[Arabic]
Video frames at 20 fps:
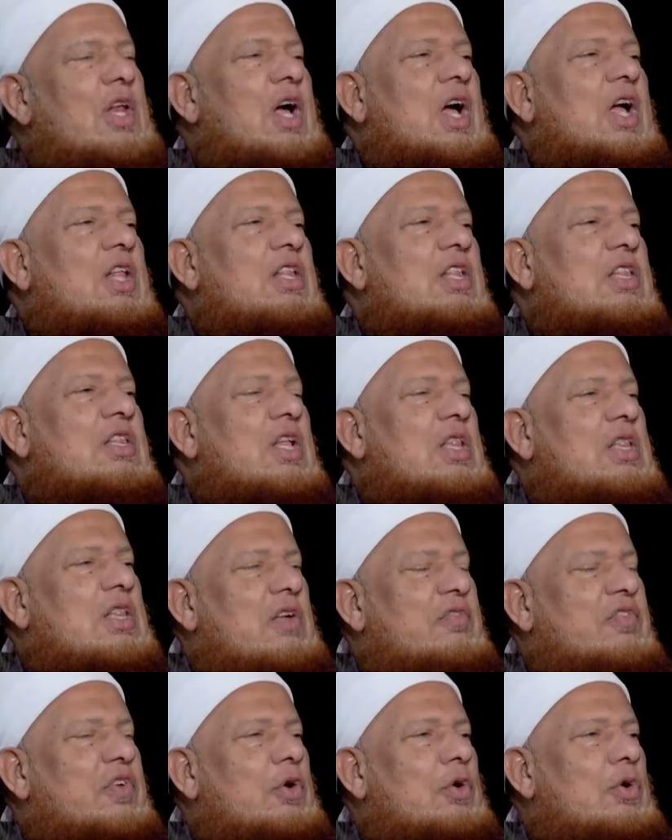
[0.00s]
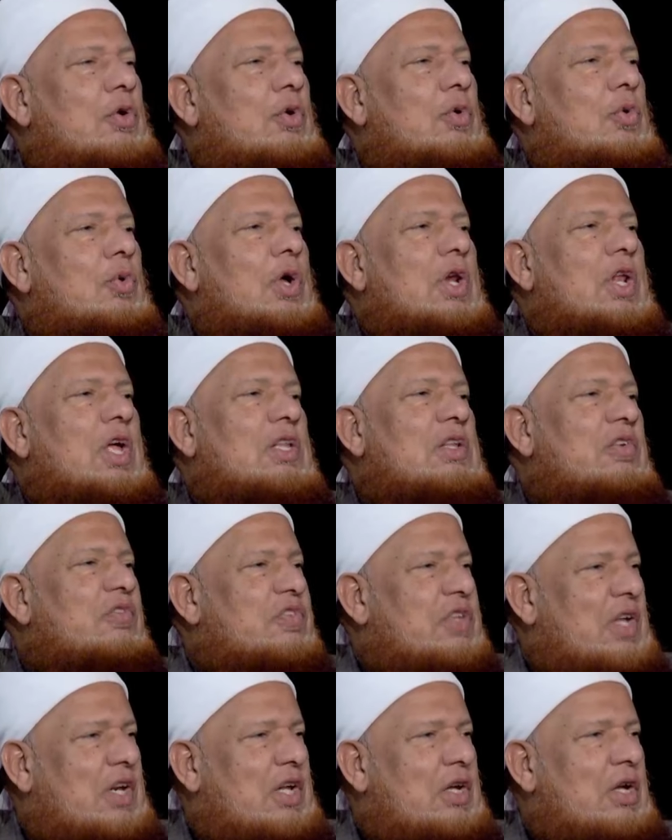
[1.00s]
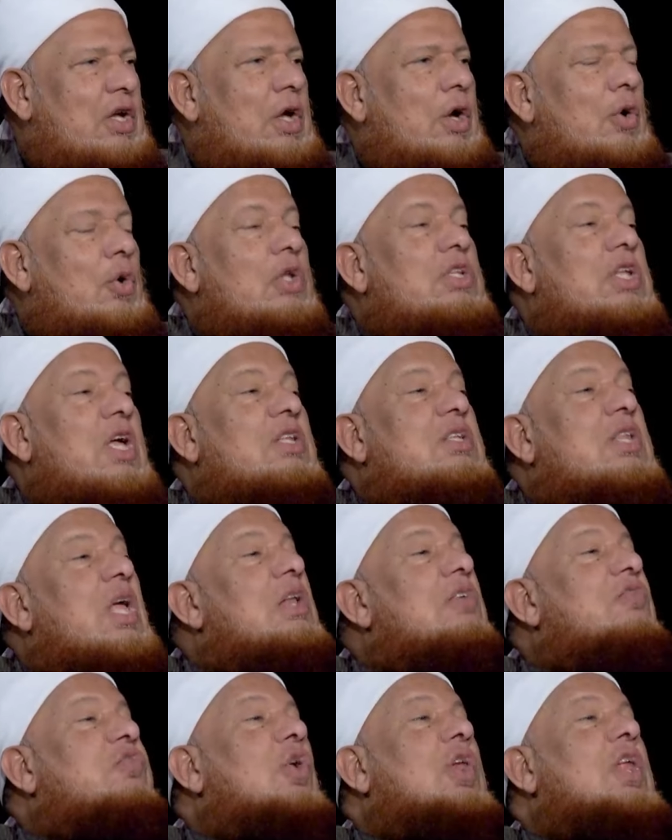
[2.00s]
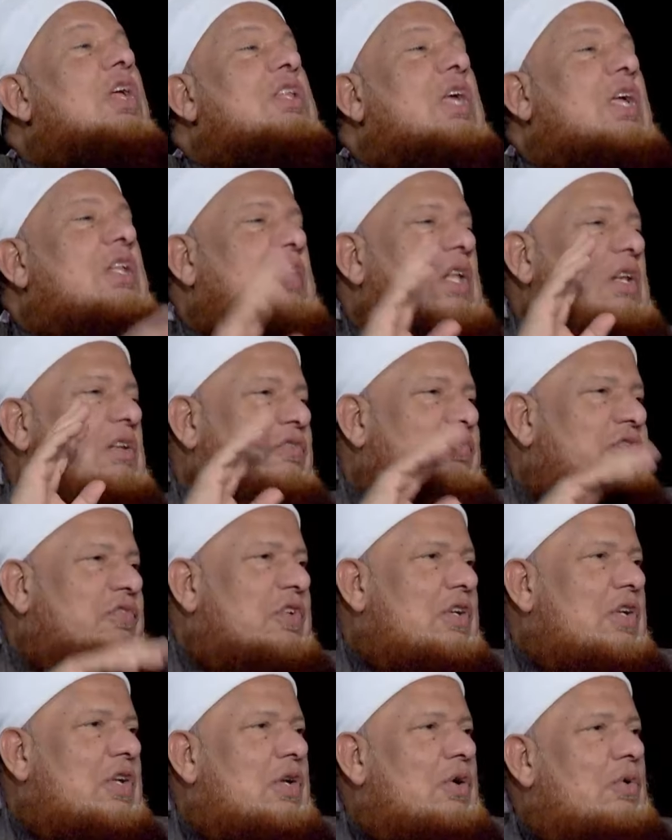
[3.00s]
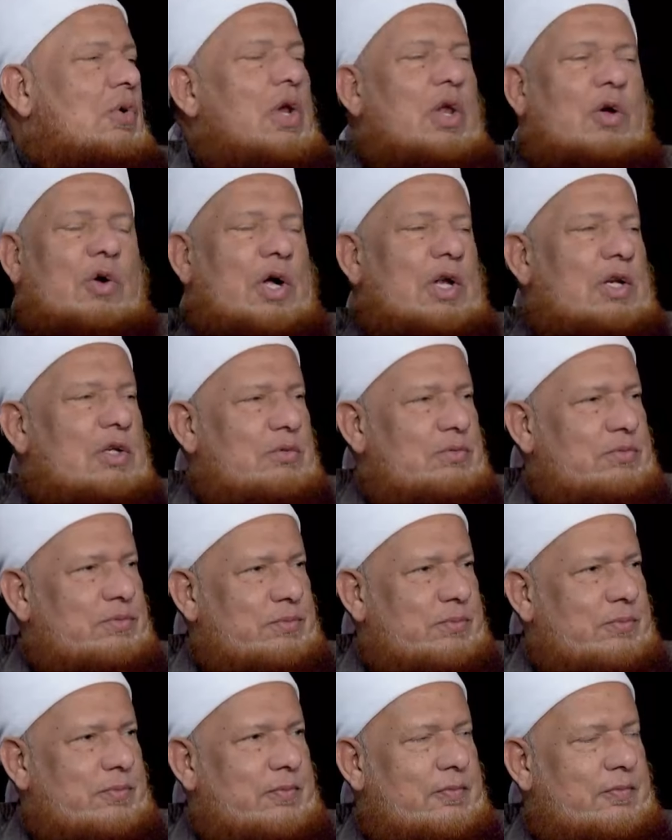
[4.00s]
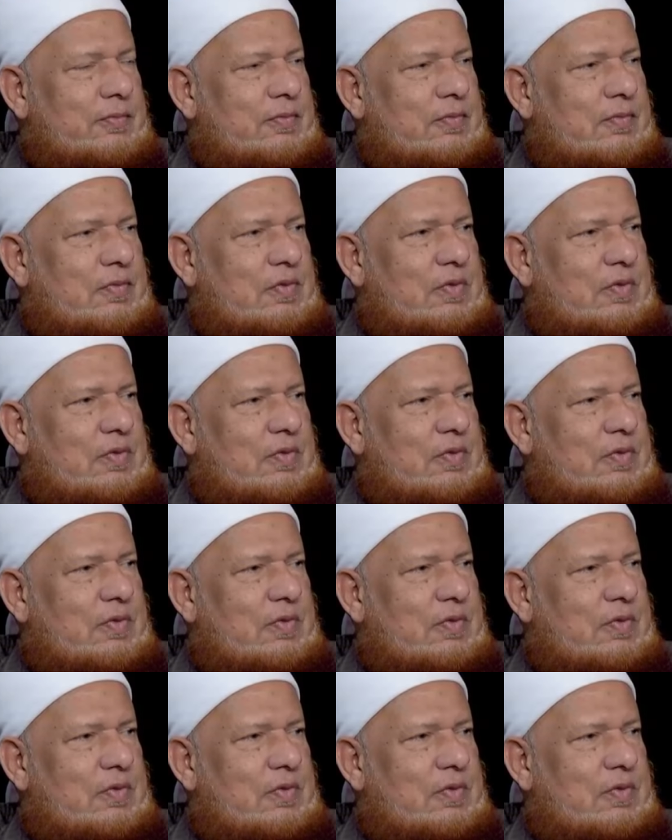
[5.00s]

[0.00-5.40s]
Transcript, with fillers: الأحاديث تتفق ولا تفترق وتأتلف ولا تختلف نعم والله أعلم جزاكم الله خيرا